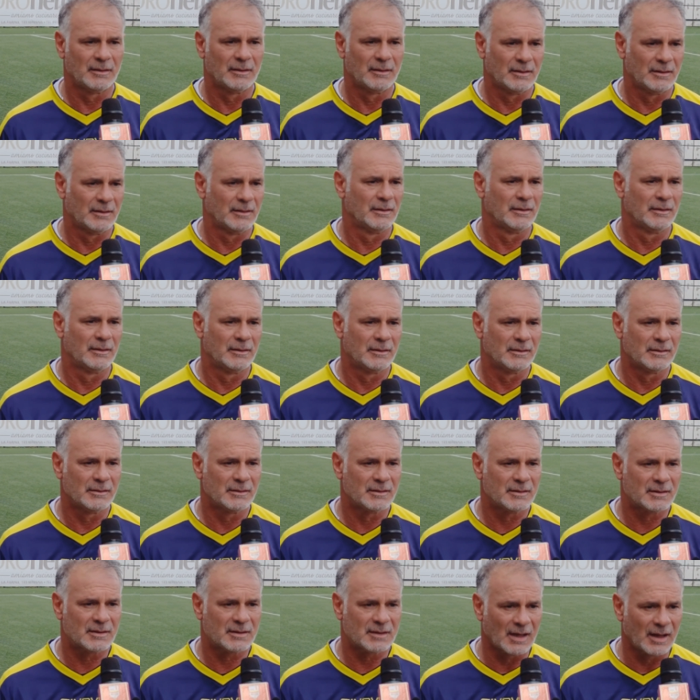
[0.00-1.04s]
eh,
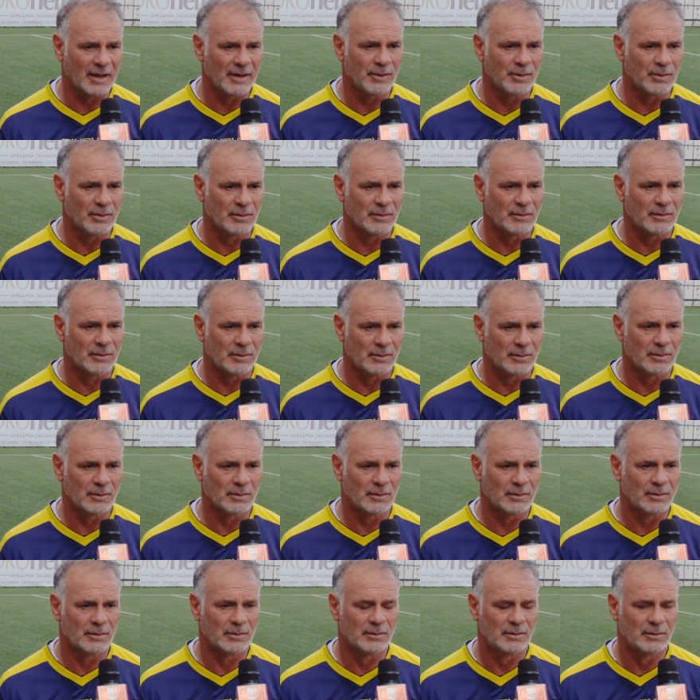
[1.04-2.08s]

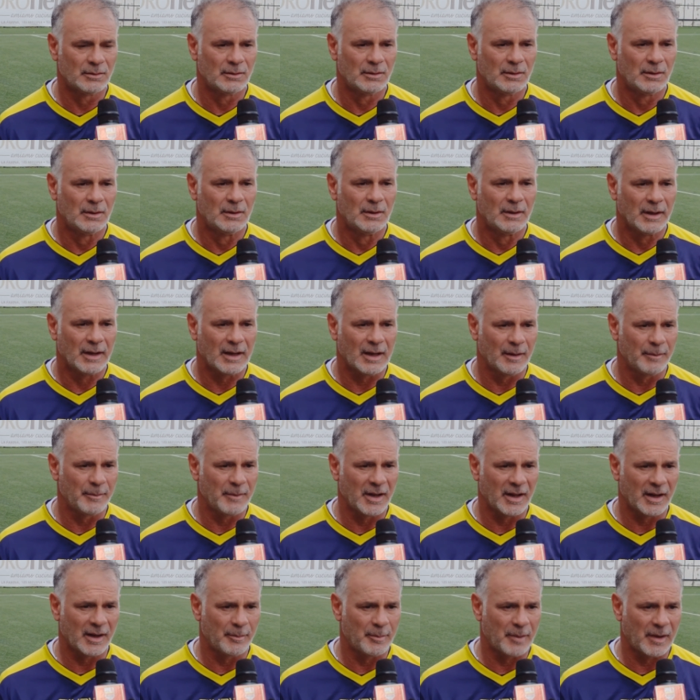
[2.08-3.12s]
sanno
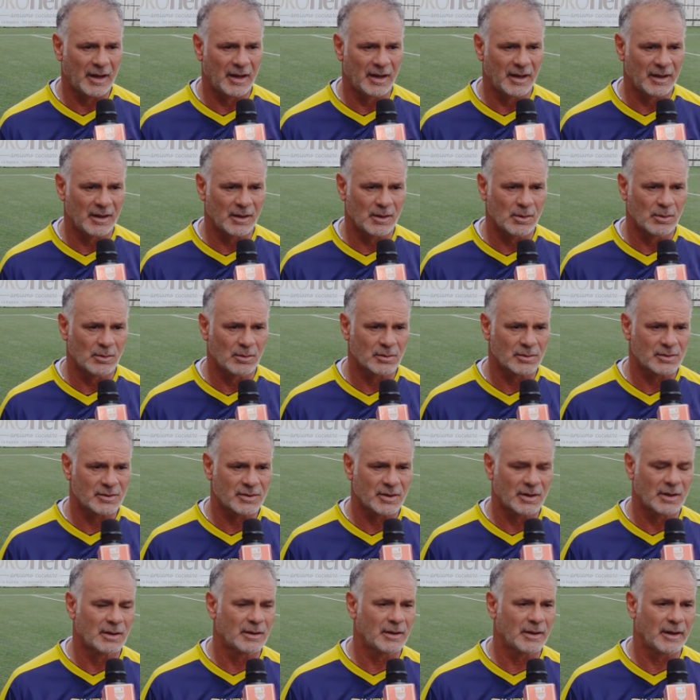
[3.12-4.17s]
cambiare pelle in
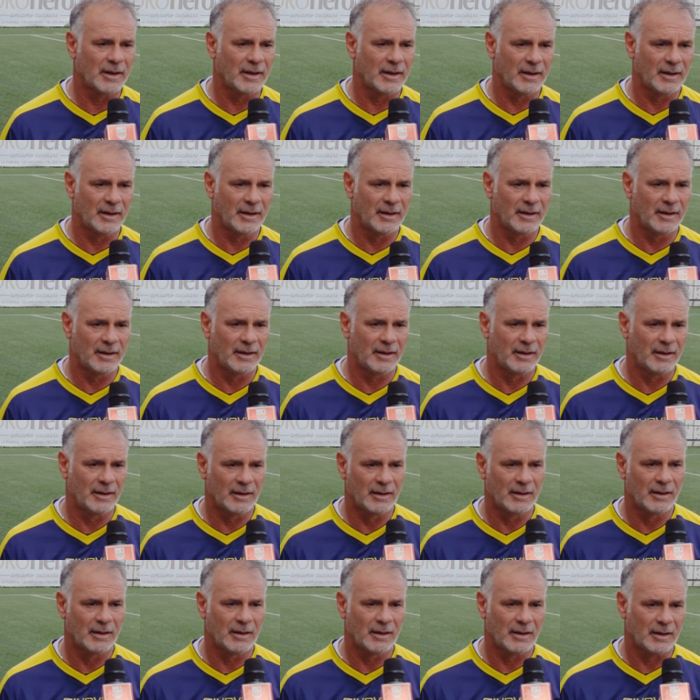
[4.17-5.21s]
corsa
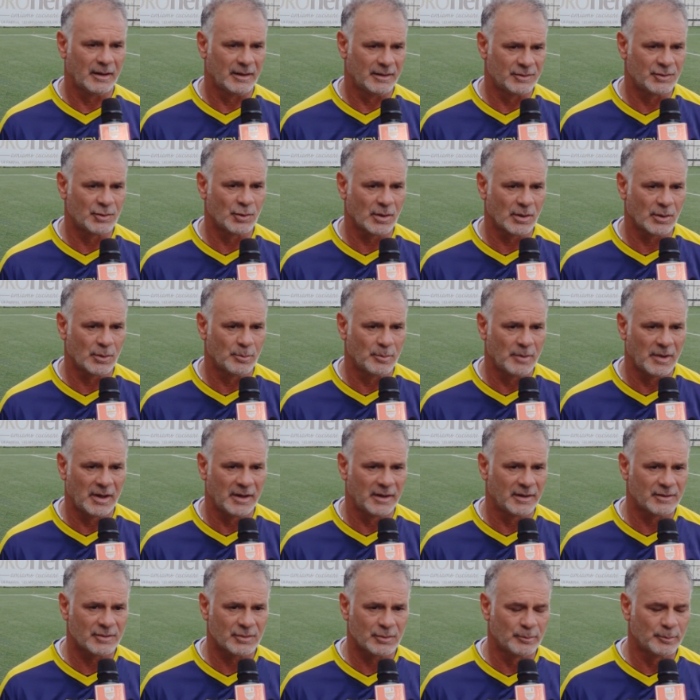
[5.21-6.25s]
e, e giocano
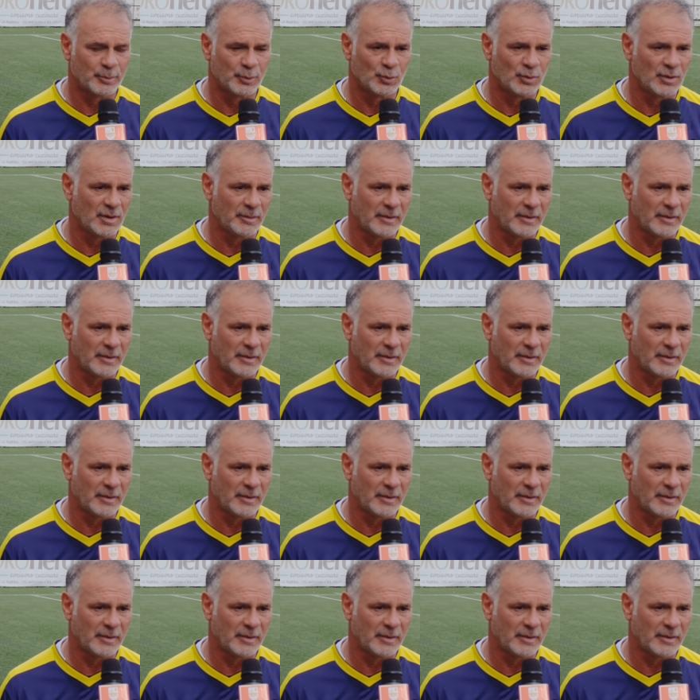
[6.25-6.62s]
bene, sono punti